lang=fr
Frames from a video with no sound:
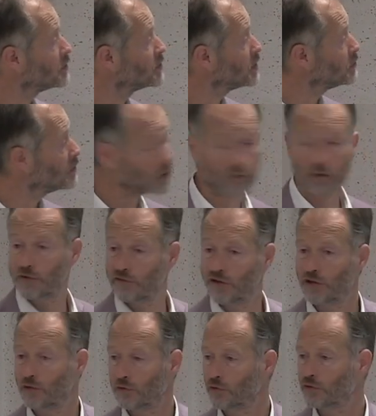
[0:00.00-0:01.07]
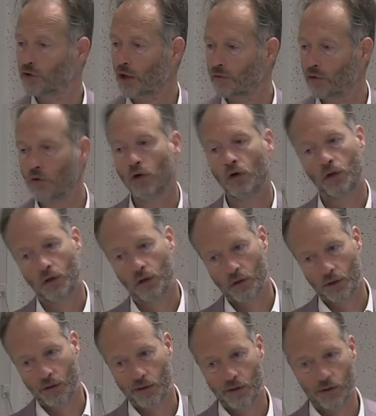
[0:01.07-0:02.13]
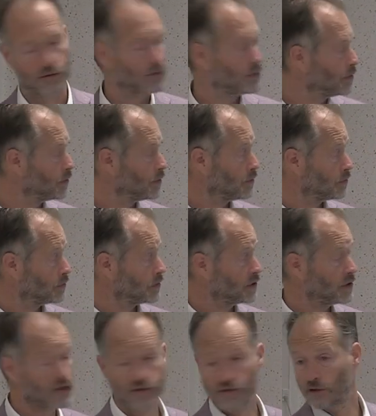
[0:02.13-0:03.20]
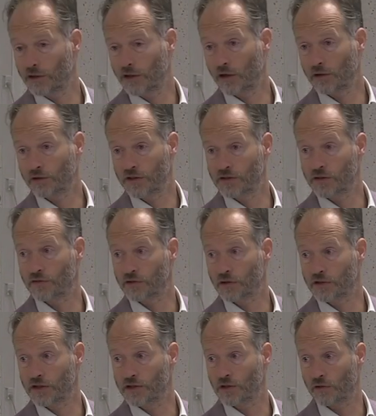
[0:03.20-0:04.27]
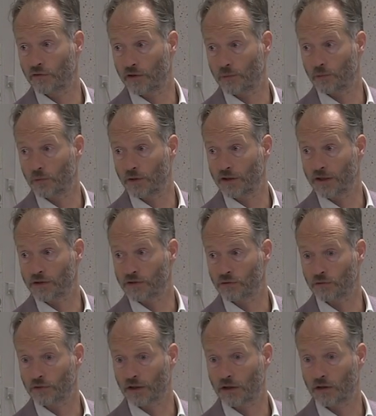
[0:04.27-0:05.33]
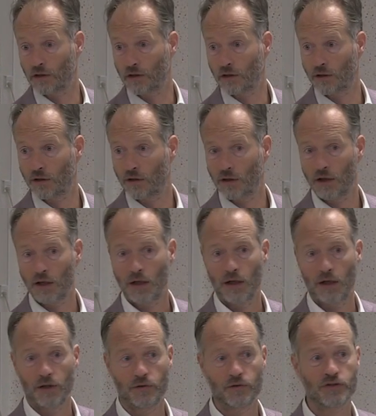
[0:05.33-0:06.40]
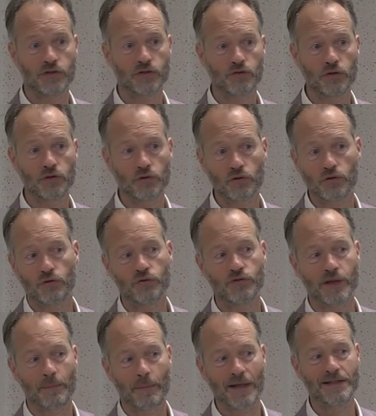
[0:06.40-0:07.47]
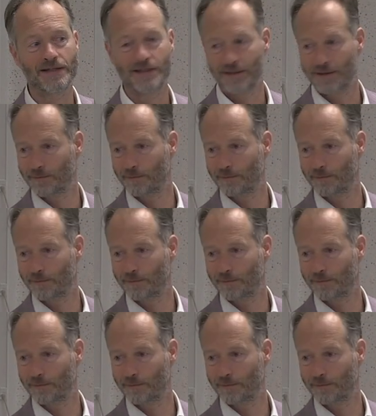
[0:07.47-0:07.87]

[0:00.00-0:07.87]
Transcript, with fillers: c'est bien qu'on ait fait des nouveaux travaux. Kidston et Lang, 1919, la publication, d'accord Donc c'est surtout un truc qu'on ne nous a pas dit.